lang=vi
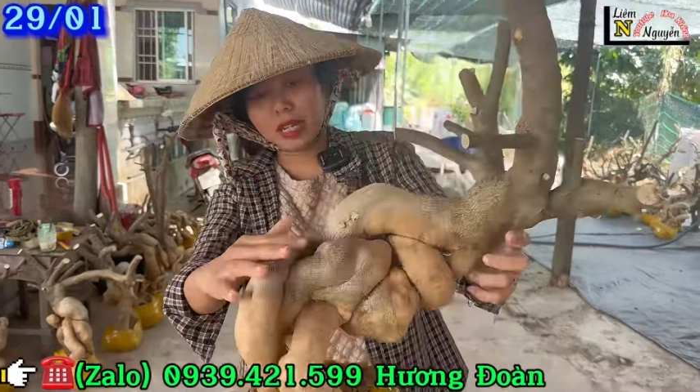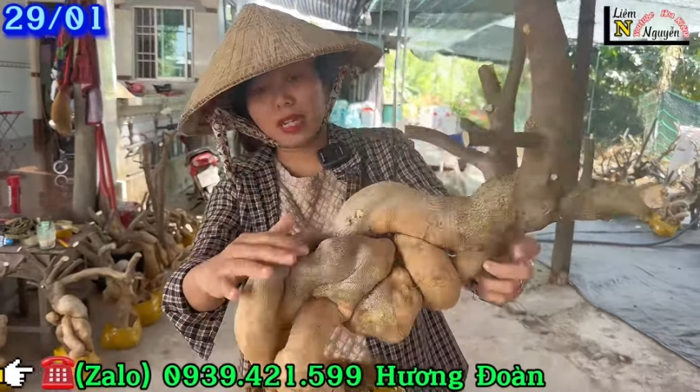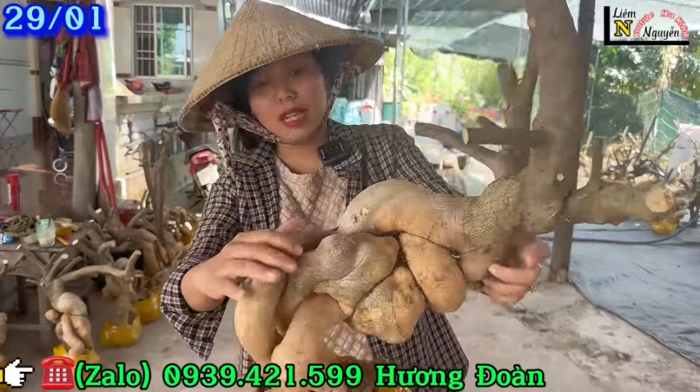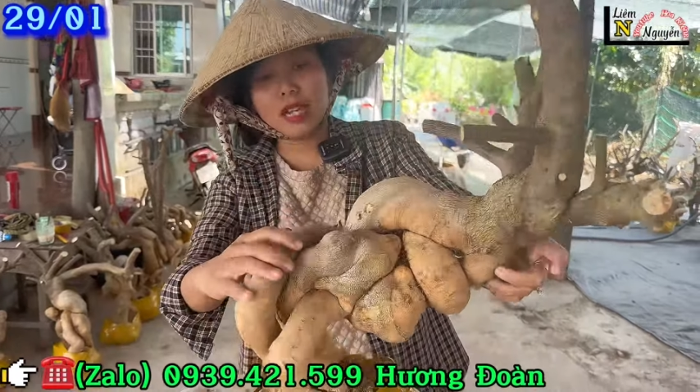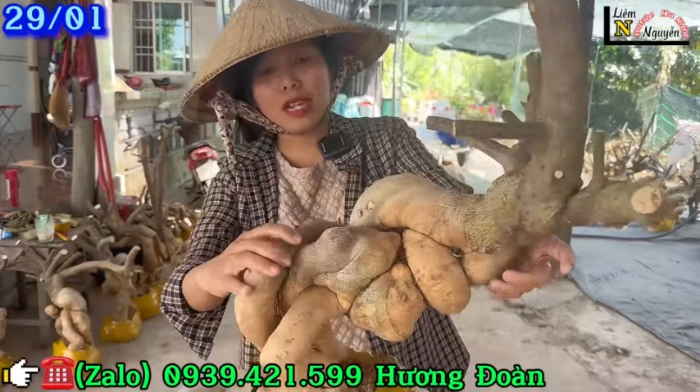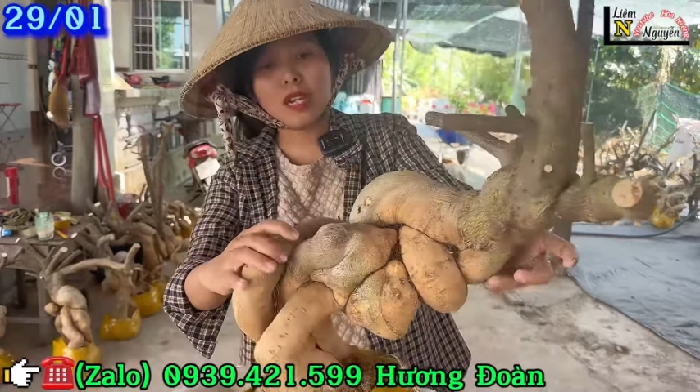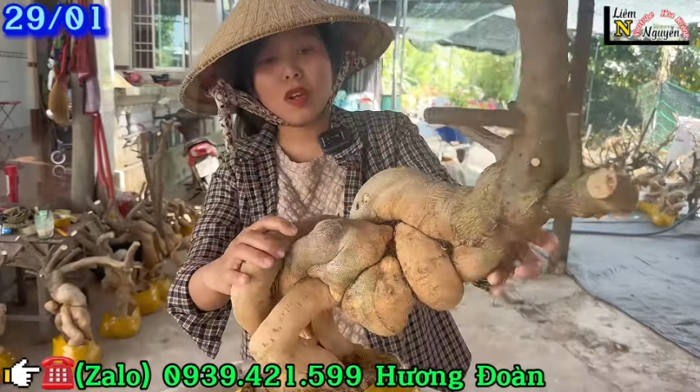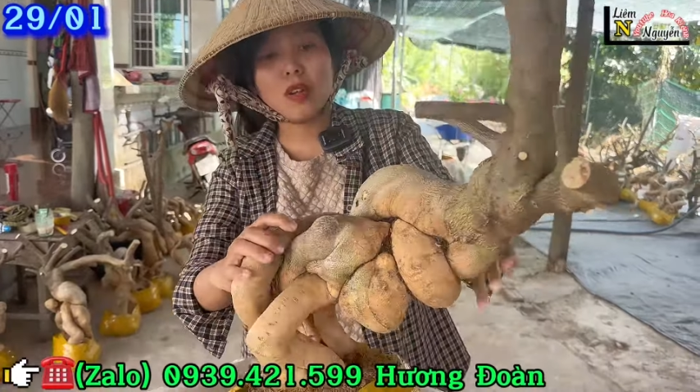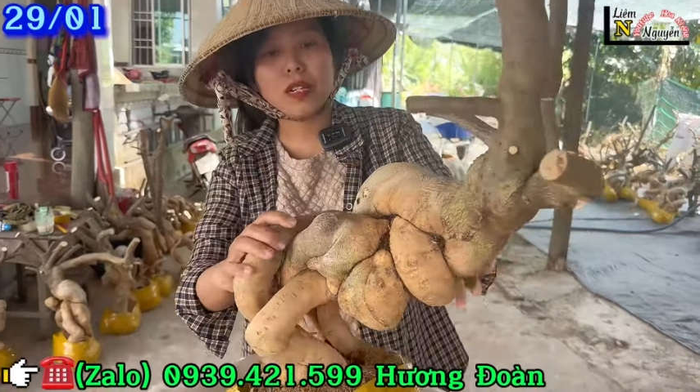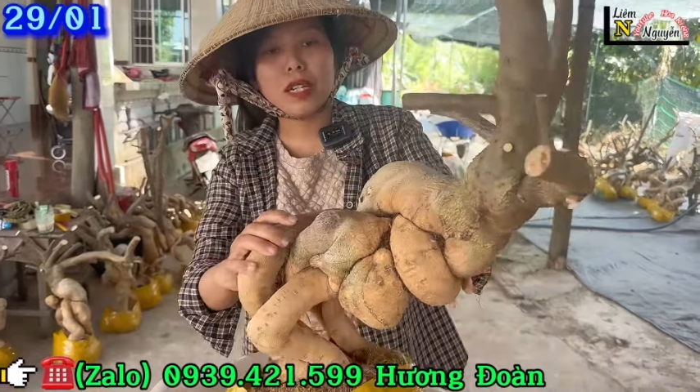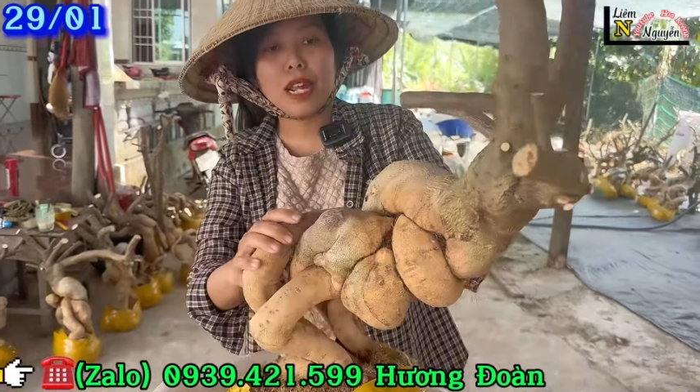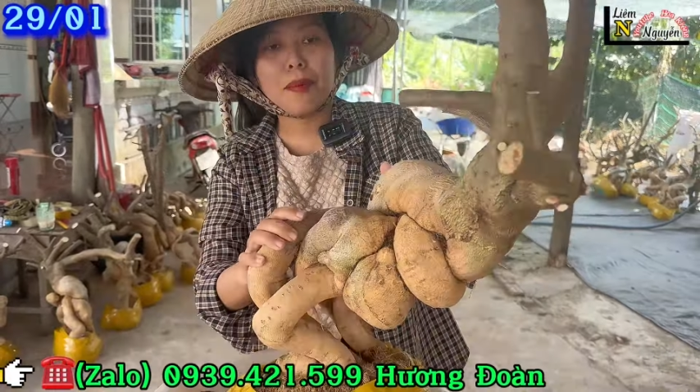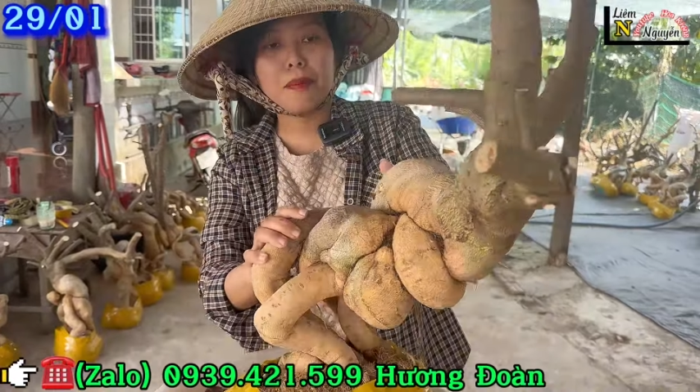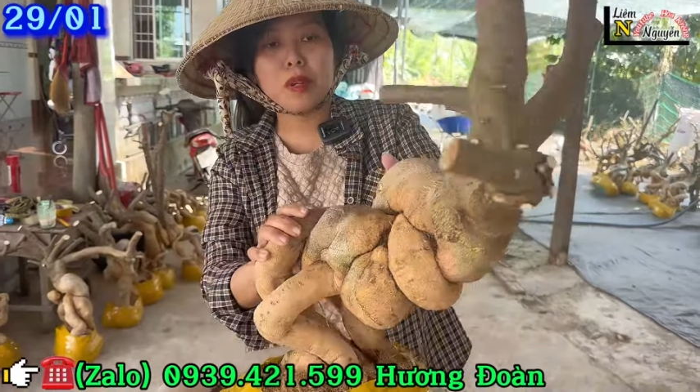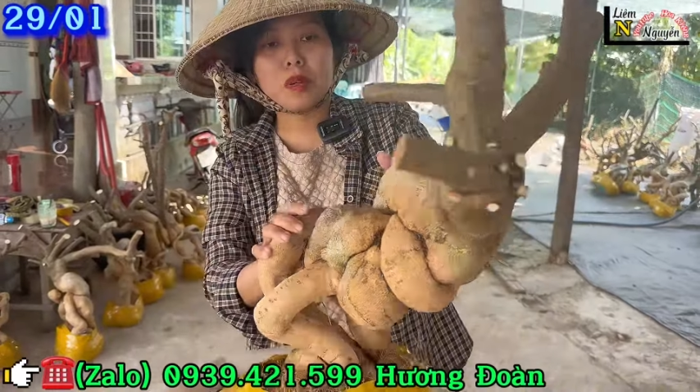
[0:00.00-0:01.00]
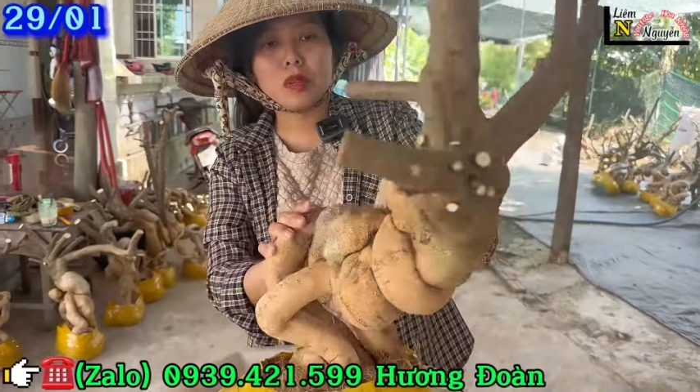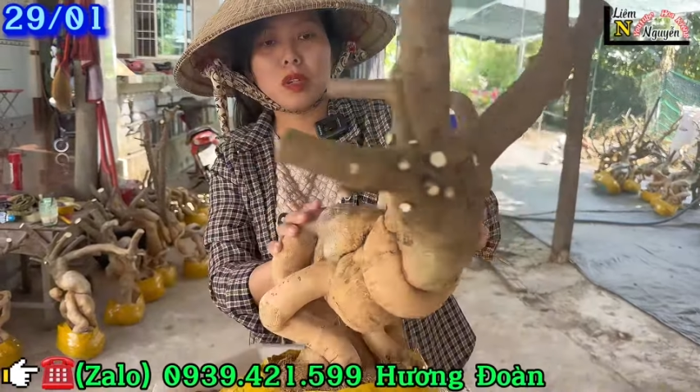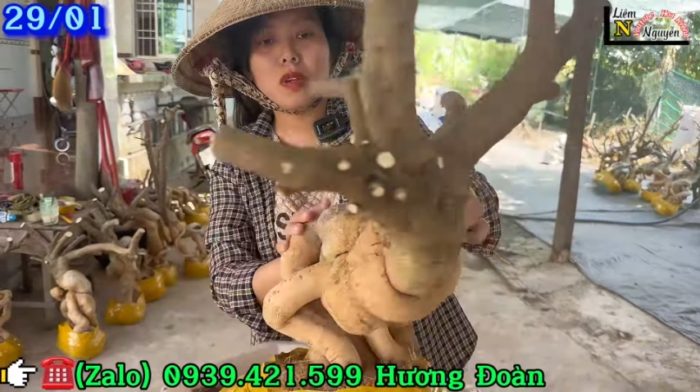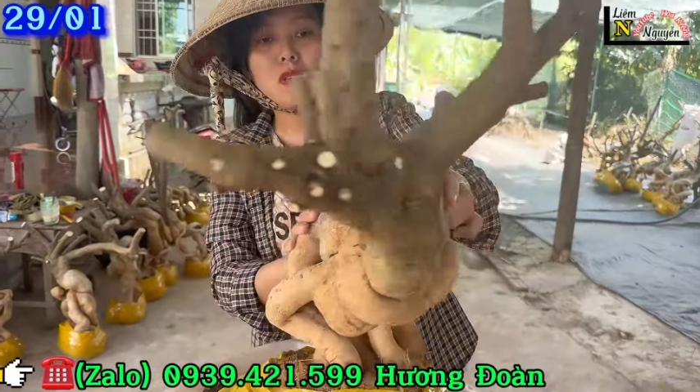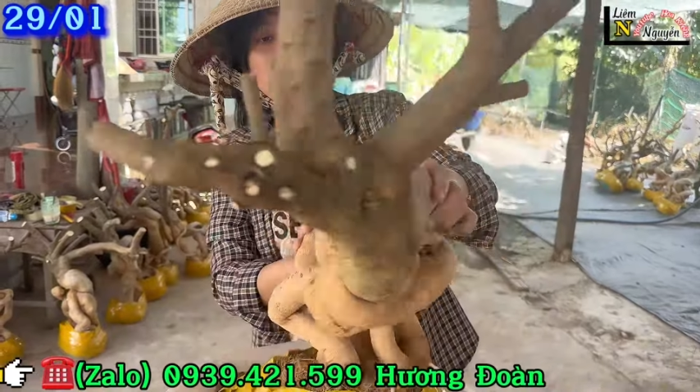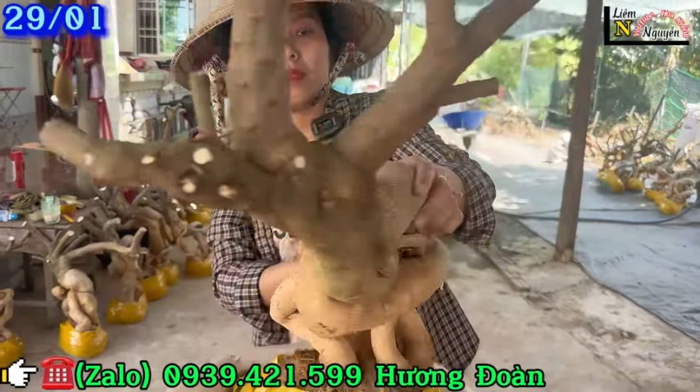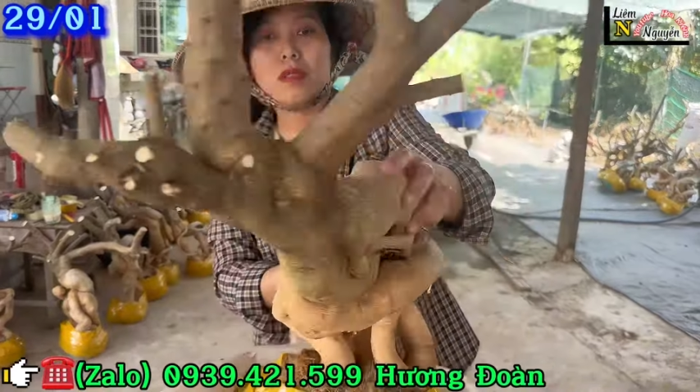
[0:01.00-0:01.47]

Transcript: kỹ lại con này đẹp nha cô chú.